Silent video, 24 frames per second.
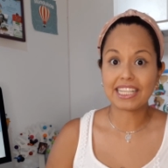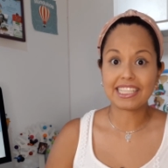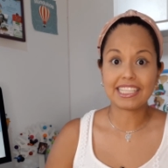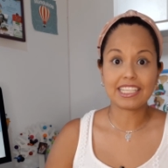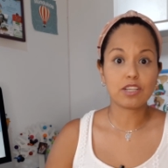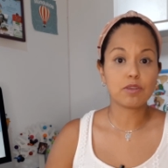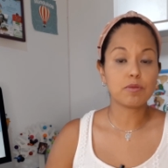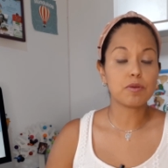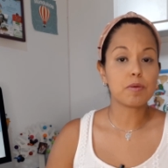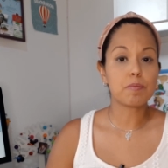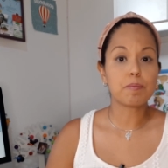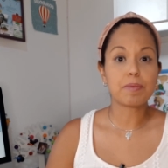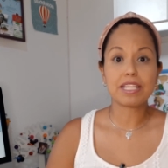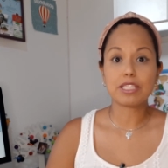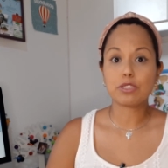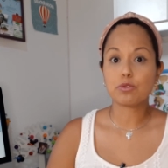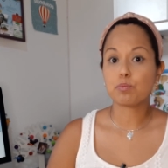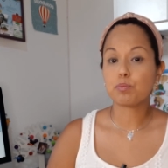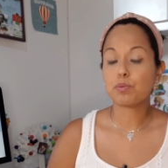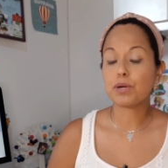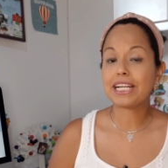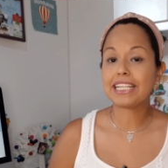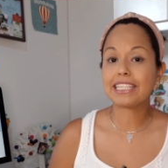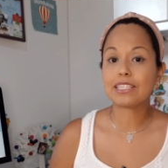así como
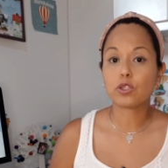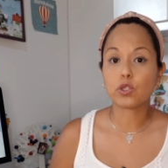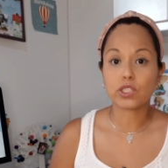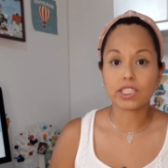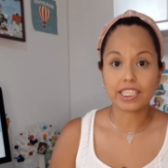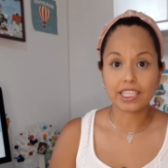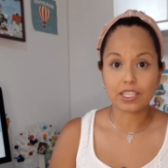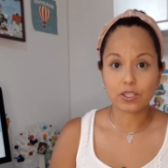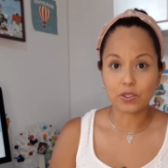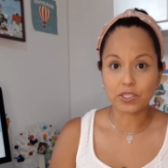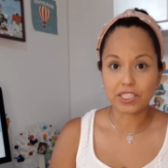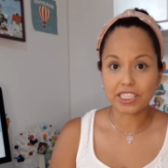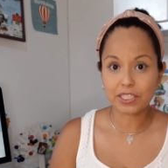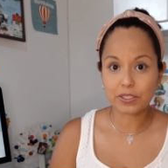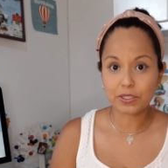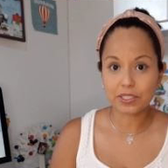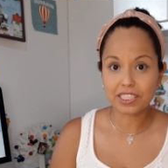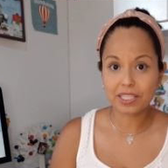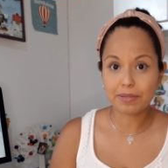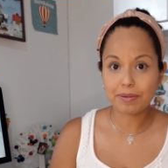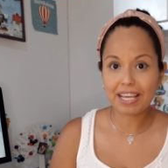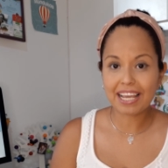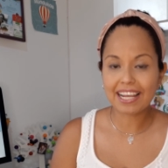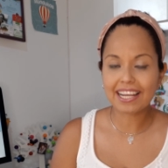presupuestos y
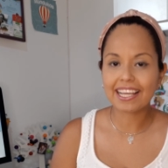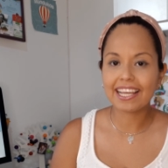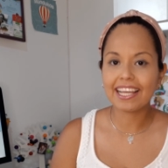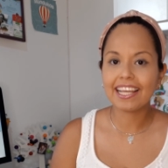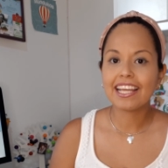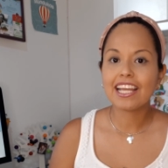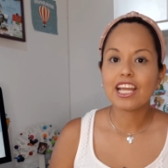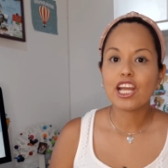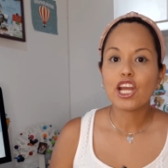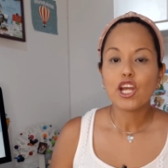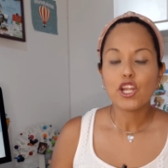consejos de viaje,